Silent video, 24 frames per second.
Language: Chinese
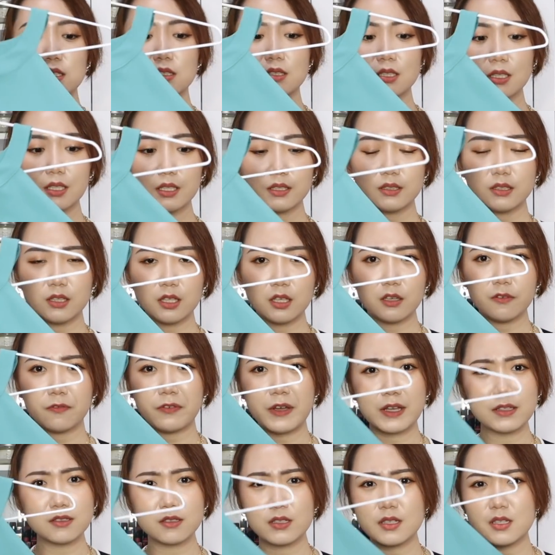这个地
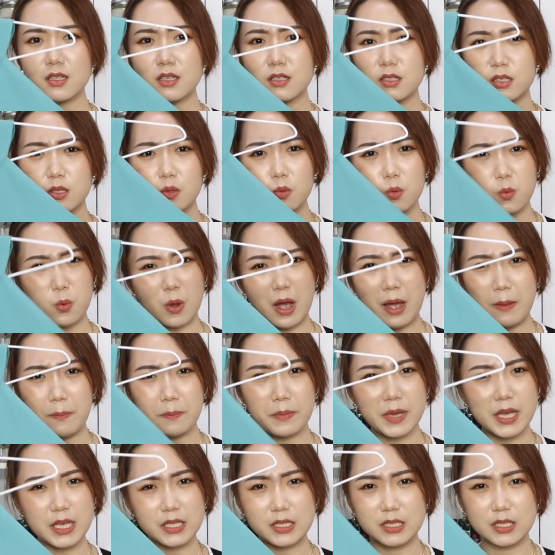方真的是完
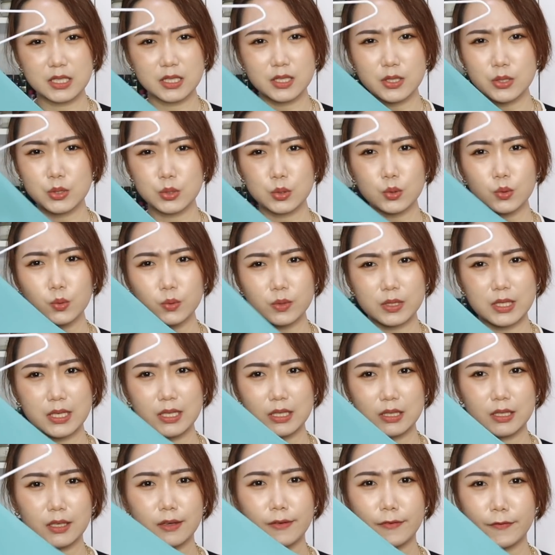美遮住
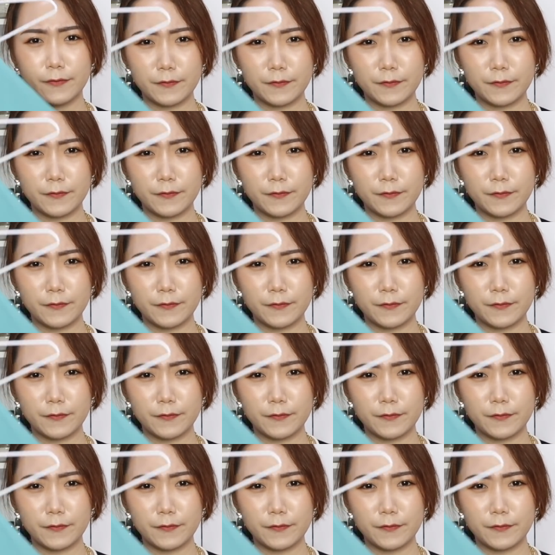你的